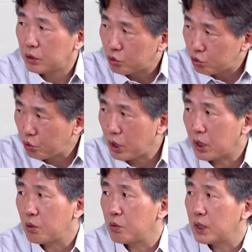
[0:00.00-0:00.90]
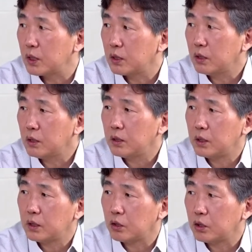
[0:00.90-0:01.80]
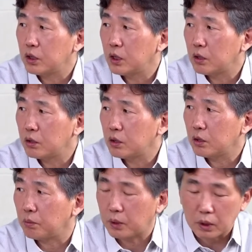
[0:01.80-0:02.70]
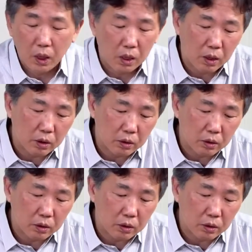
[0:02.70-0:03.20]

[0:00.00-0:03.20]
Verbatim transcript: 수하기 호 위해서 정치를 했던 적은 없었다.